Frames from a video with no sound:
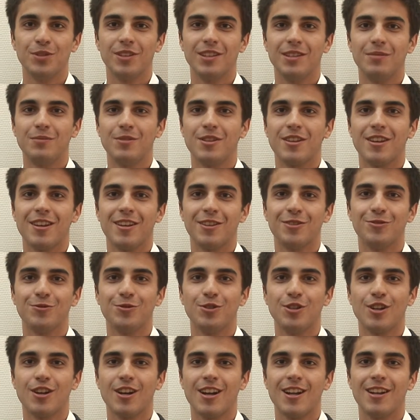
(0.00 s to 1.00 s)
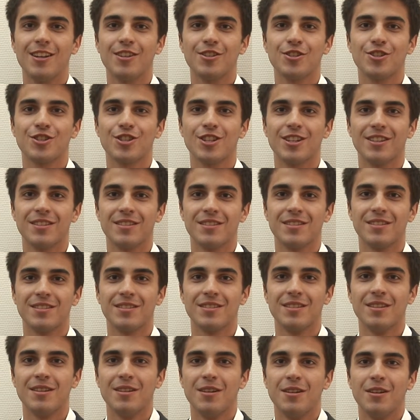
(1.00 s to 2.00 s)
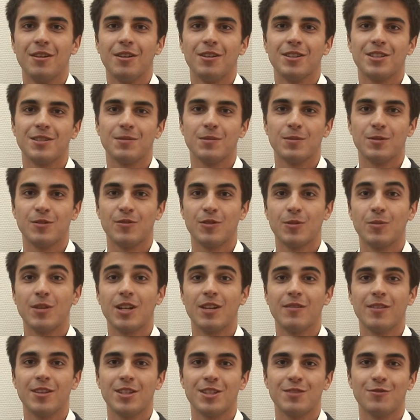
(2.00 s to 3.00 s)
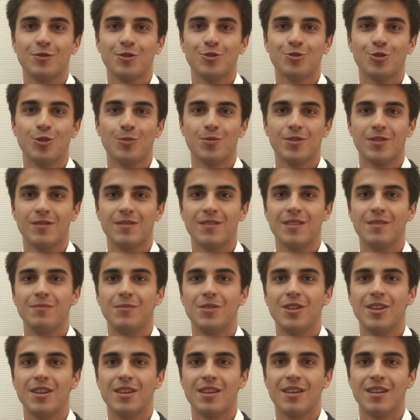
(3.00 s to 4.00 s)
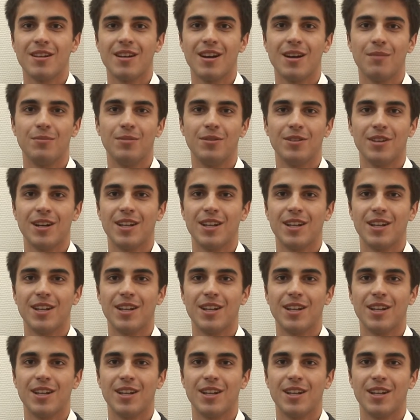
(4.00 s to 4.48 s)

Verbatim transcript: для меня – это уникальный шанс сформировать свое собственное мнение об